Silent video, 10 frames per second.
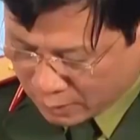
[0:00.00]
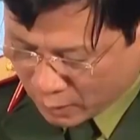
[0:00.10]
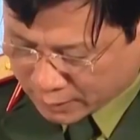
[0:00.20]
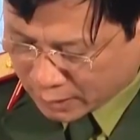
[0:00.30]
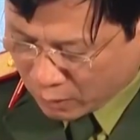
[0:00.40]

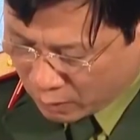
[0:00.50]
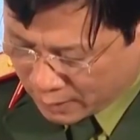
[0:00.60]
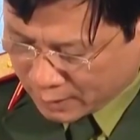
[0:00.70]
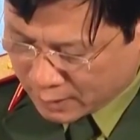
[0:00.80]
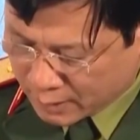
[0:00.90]
đạo tại hội
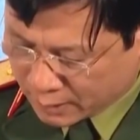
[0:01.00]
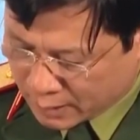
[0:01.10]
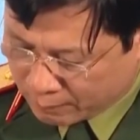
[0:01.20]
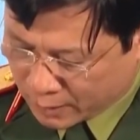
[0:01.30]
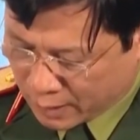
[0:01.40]
nghị,
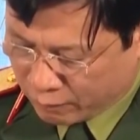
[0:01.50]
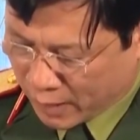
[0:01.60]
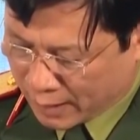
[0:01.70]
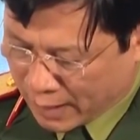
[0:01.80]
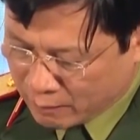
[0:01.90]
Thiếu tướng
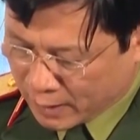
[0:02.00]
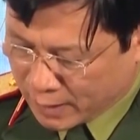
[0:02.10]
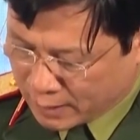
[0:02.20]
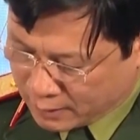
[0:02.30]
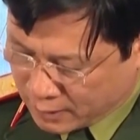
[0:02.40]
Nguyễn Hồng
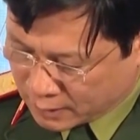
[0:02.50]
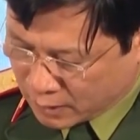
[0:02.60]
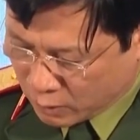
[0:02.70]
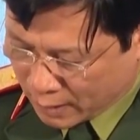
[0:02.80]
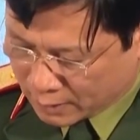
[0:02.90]
Thái,
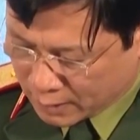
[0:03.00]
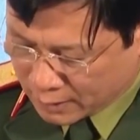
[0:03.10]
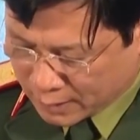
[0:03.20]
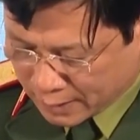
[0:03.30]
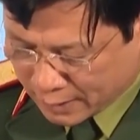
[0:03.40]
Phó Chính ủy Quân khu